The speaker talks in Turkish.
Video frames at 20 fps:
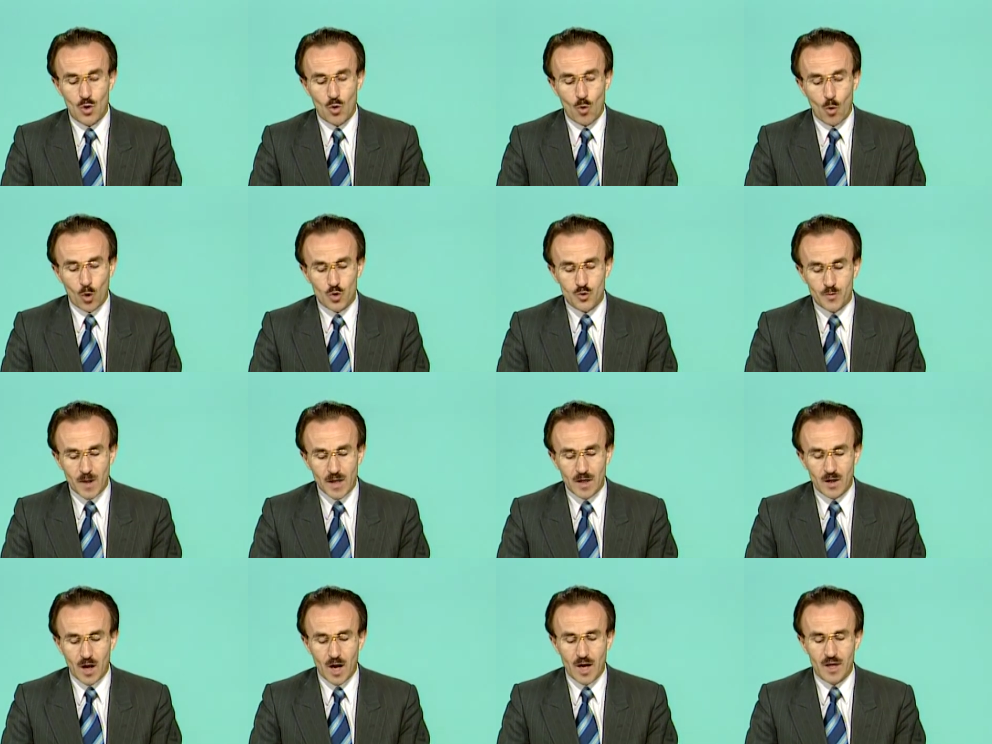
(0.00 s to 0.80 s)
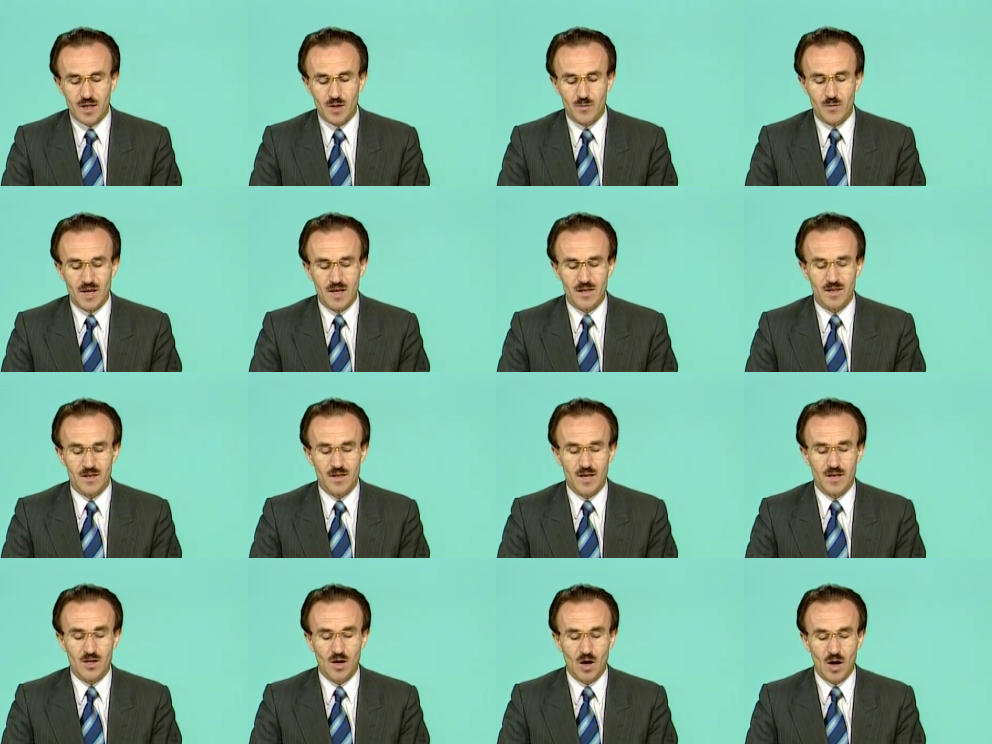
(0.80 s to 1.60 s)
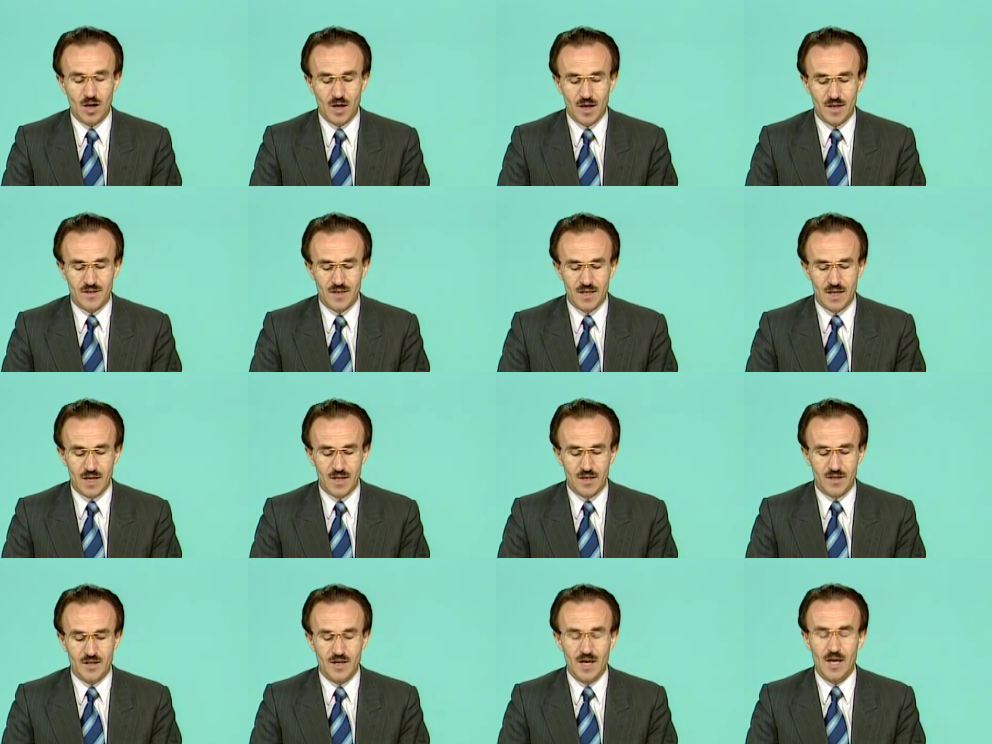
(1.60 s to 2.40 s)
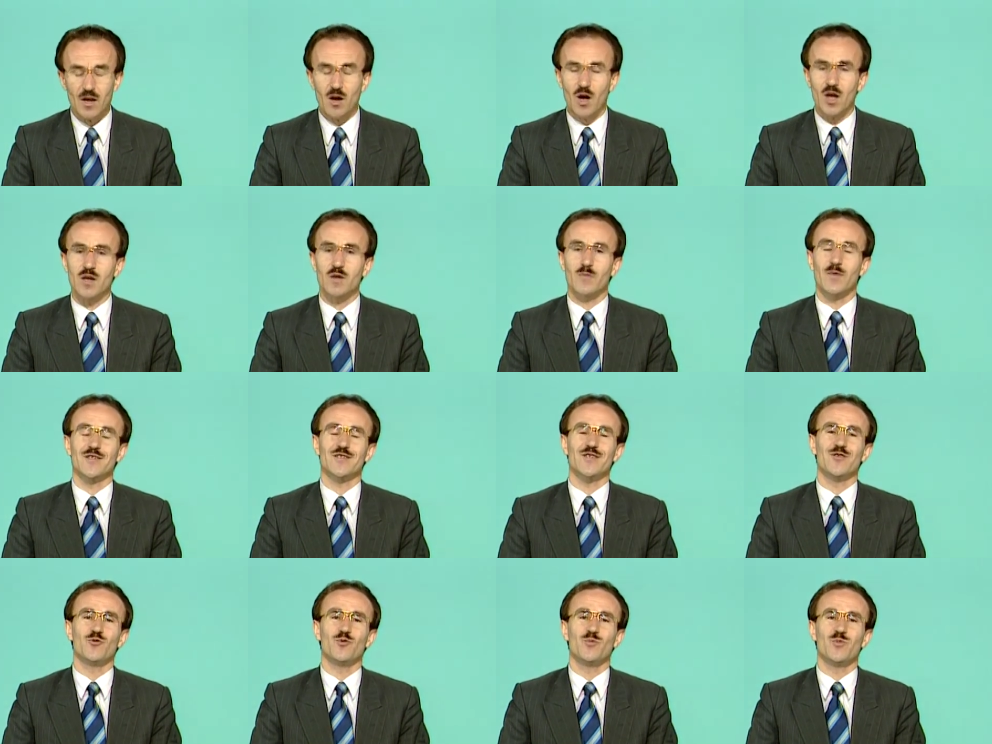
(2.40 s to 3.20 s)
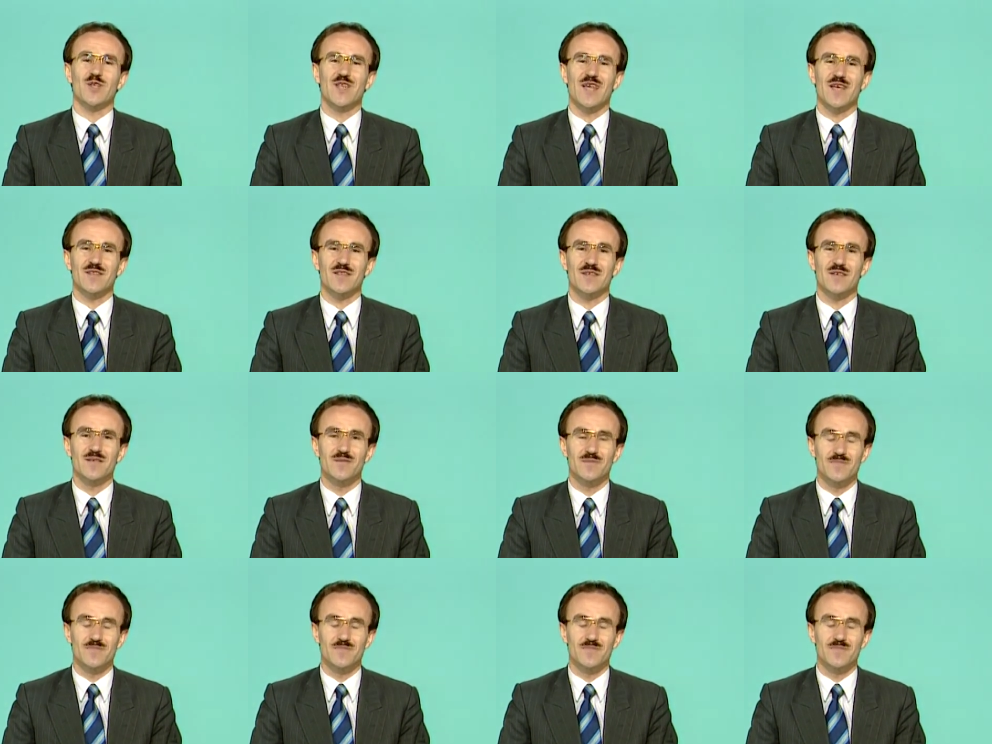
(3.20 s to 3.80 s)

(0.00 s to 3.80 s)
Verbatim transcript: Osmanlı hakimiyetindeki arazilerin geri alınmasını ümit etti.